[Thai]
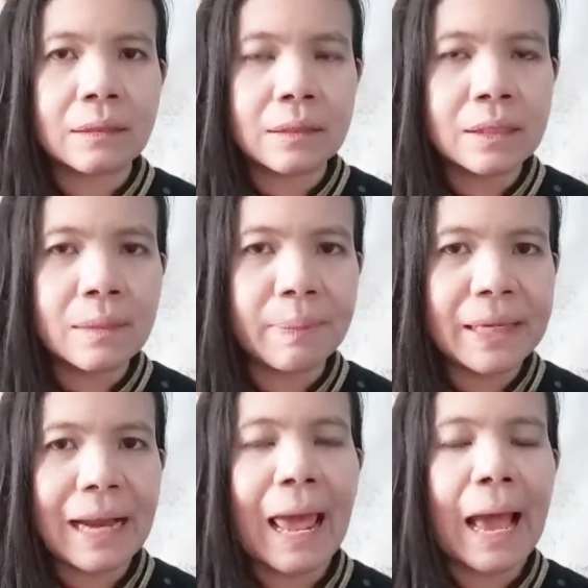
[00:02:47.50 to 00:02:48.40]
ครึ่งปี
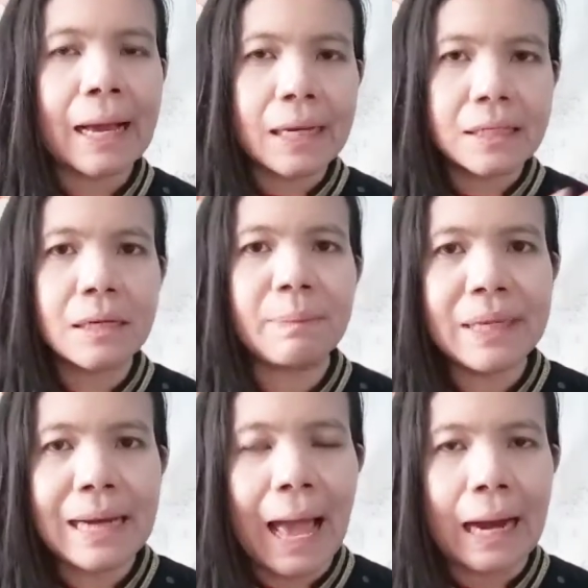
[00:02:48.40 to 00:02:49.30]
แรกกับครึ่งปี
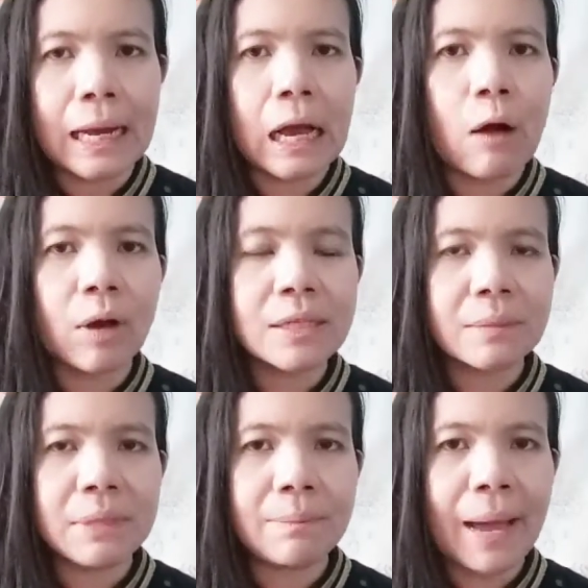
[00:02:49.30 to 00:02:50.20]
หลังแล้วเขาก็จะ
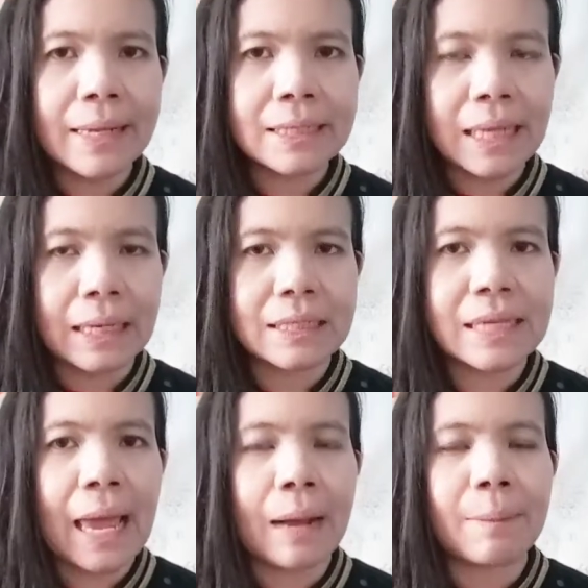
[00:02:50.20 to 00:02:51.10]
มีใบเสร็จ
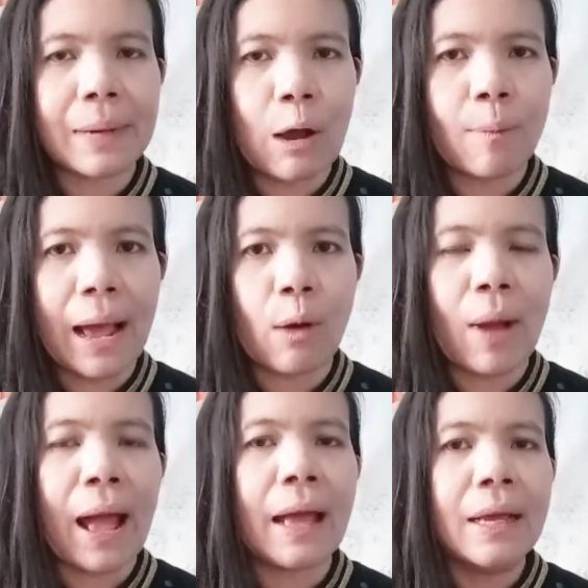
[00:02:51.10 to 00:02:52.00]
แจ้งเรามา
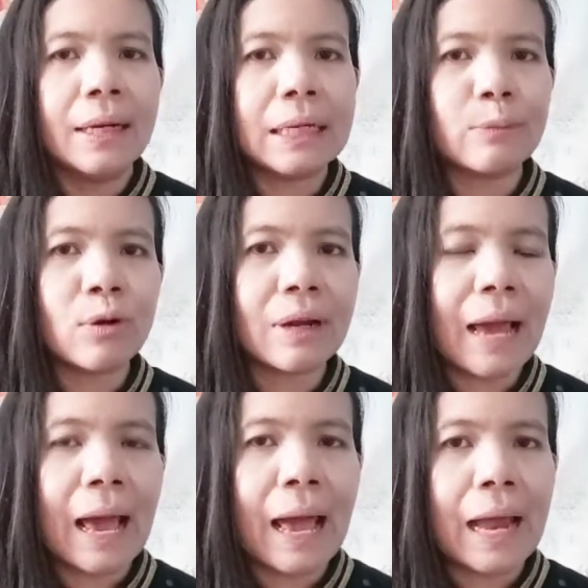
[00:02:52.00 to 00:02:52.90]
ว่า เดือนมก
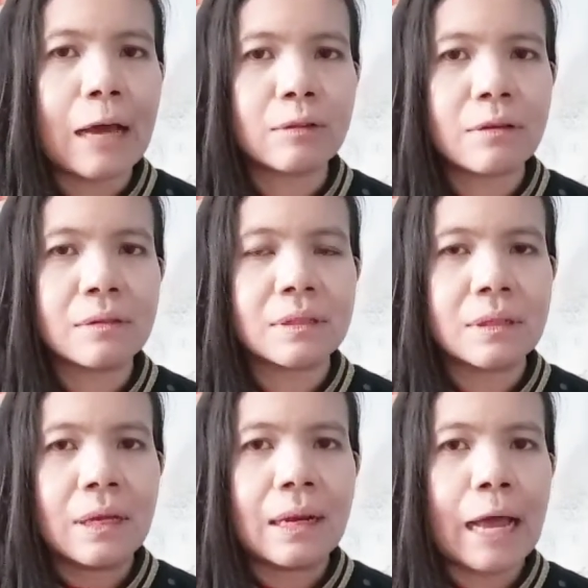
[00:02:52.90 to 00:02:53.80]
ราเราต้อง
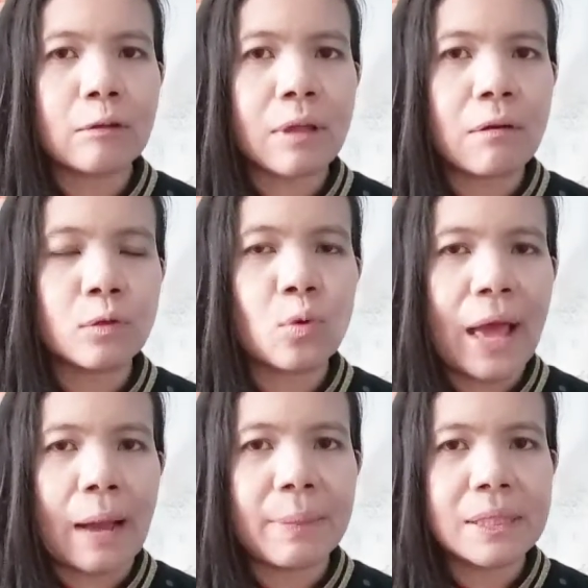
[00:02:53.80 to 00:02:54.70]
เราต้องถูก
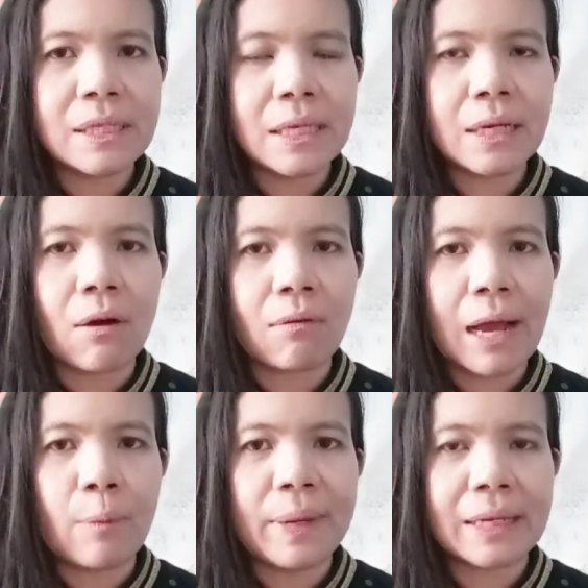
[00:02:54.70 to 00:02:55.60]
หักบัญชีของ
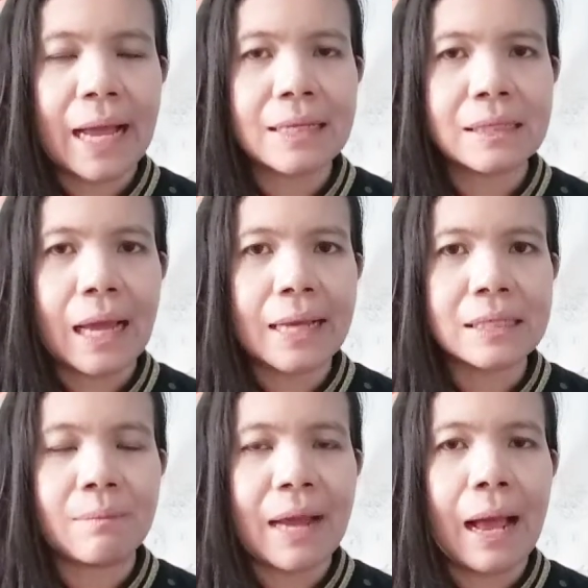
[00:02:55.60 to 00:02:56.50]
เราเป็นการจ่าย
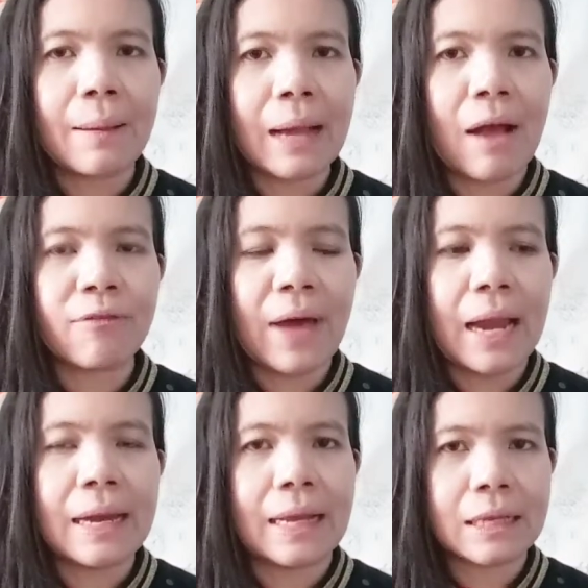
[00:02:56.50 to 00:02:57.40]
ชำระค่าไฟ
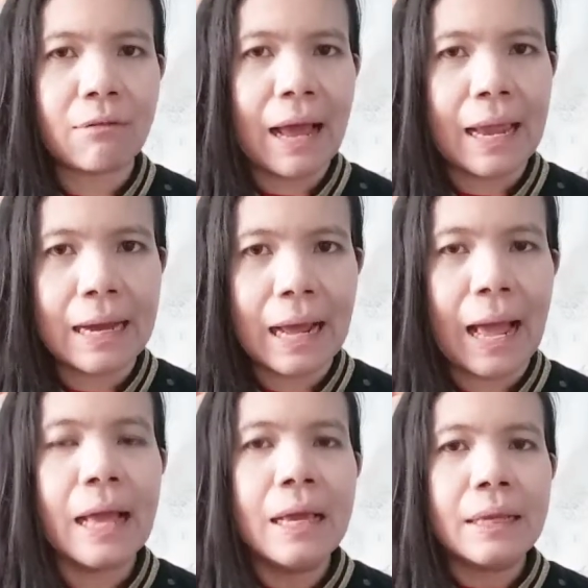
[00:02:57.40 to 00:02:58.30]
เนี่ยเท่าไหร่นะ
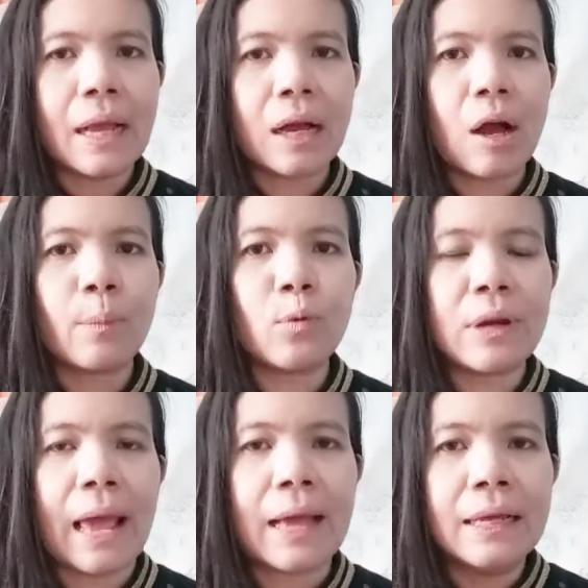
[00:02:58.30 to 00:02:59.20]
คะ อย่างของปู
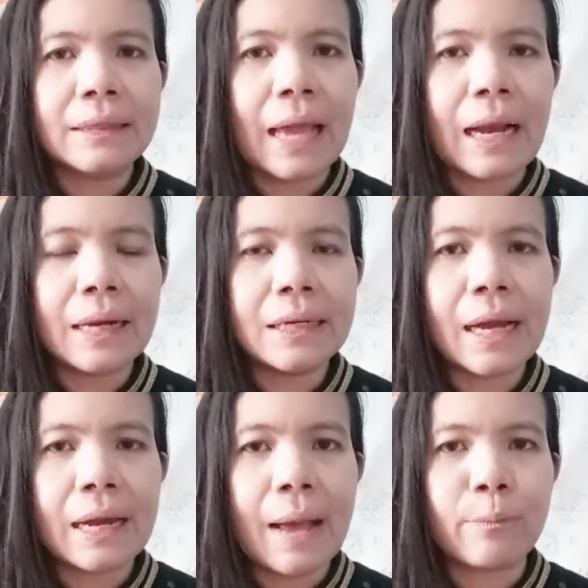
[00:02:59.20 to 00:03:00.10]
เนี่ยแต่ละเดือ
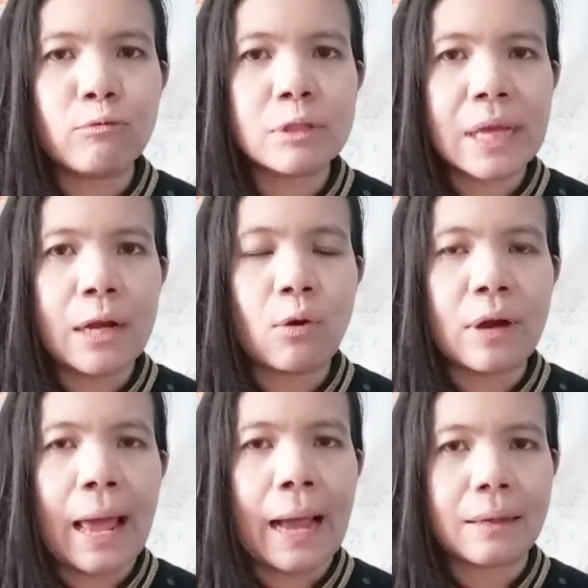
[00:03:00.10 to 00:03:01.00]
นเนี่ยปูจะโดน
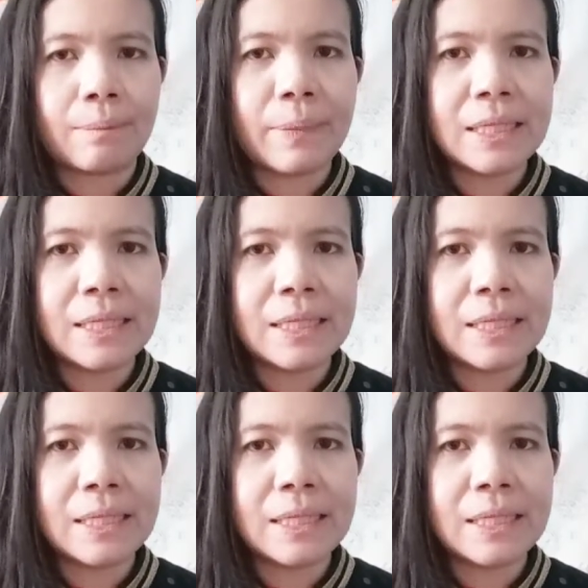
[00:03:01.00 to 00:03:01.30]
หักบัญ